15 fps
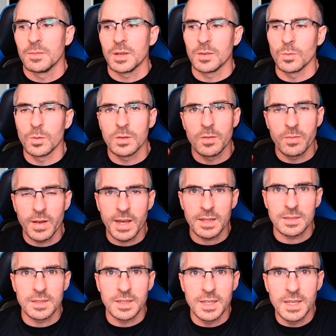Man sollte
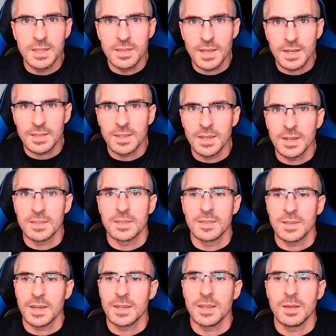vielleicht nicht jeden Tag die ganze
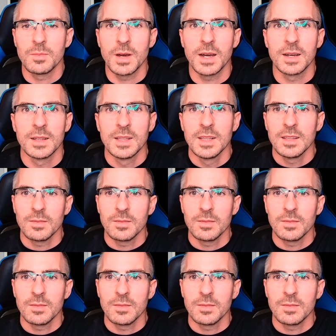Zeit immer,